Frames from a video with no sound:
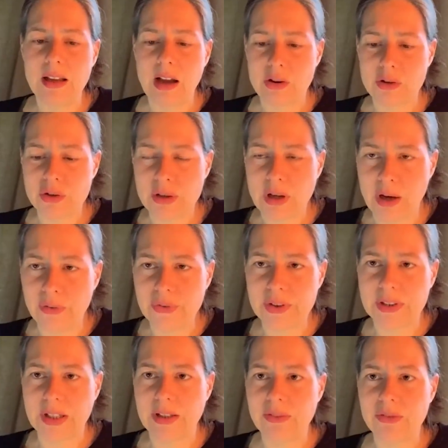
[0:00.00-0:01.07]
auch schon
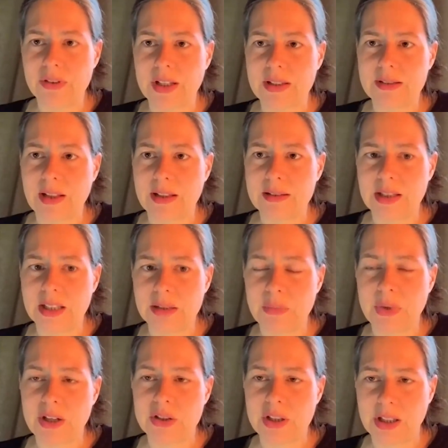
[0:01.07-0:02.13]
aufgegriffen, dass das nicht
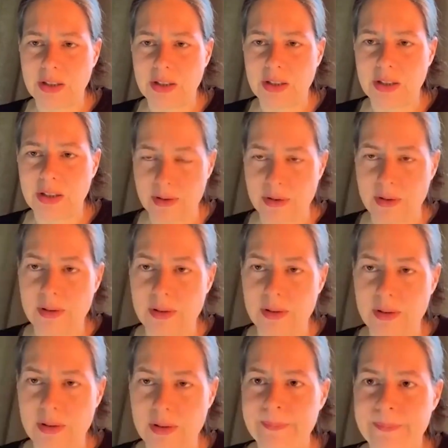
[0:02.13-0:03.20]
mehr stattfinden soll.
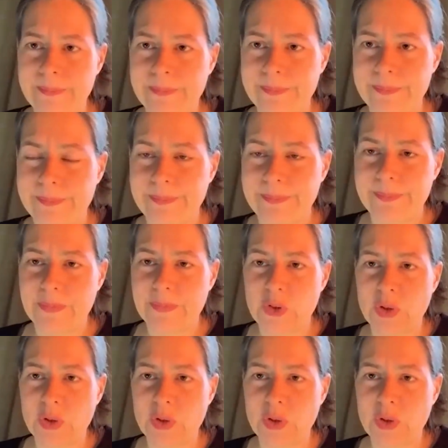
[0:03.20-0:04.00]
Mhm.